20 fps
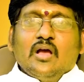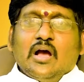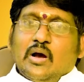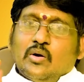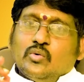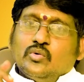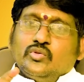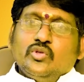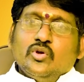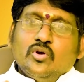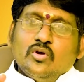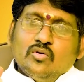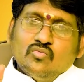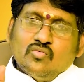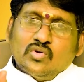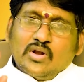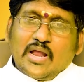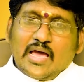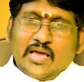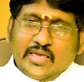ఆ ఉద్యోగం
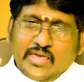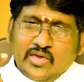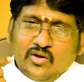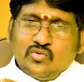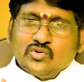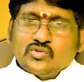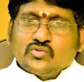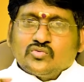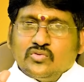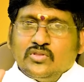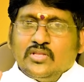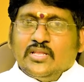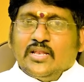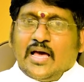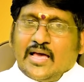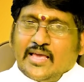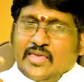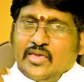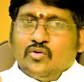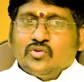నాకే వస్తుంది
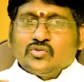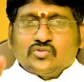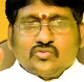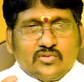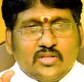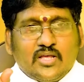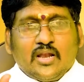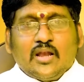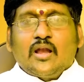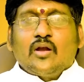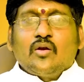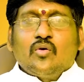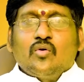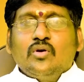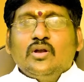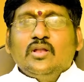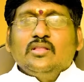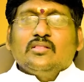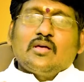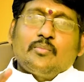నాకే వస్తుంది అని
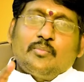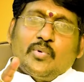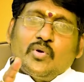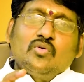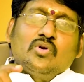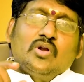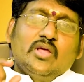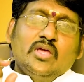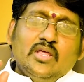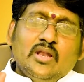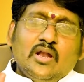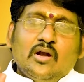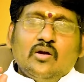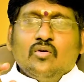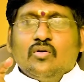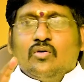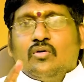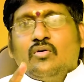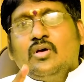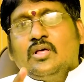అనుకోండి తప్పకుండా
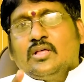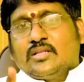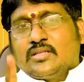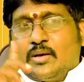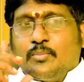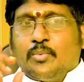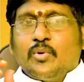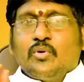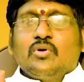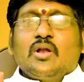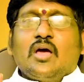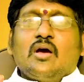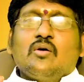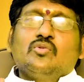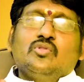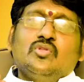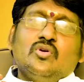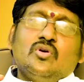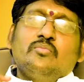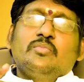ఏనాడో తప్పకుండా ఆ
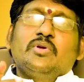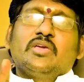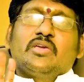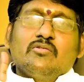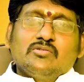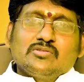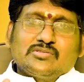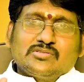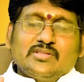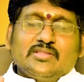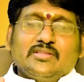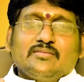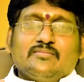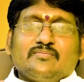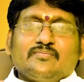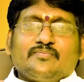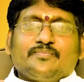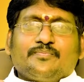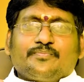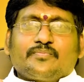ఉద్యోగం మీకే వస్తుంది
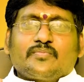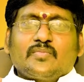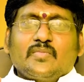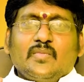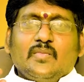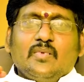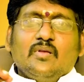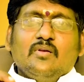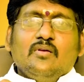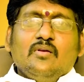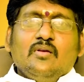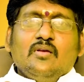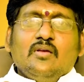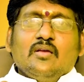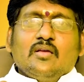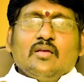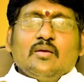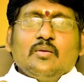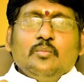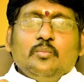
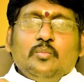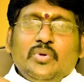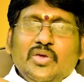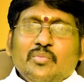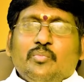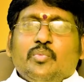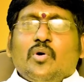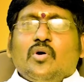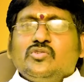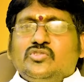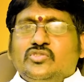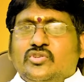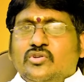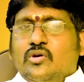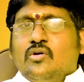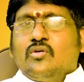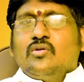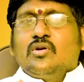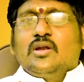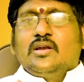బీ
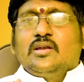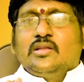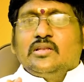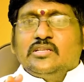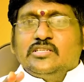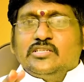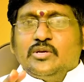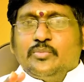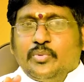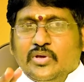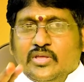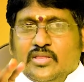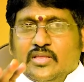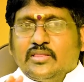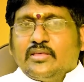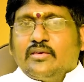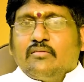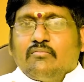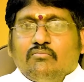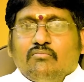పాజిటివ్గా ఉండండి నేను చెప్పేది
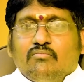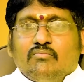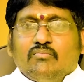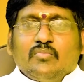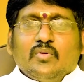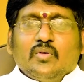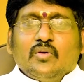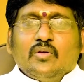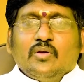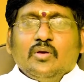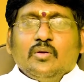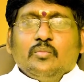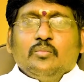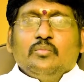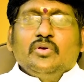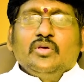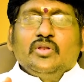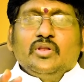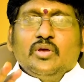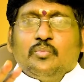అది
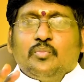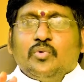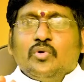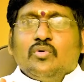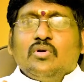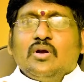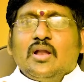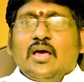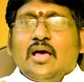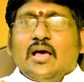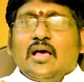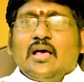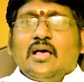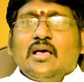మీరు ఎప్పుడు కూడా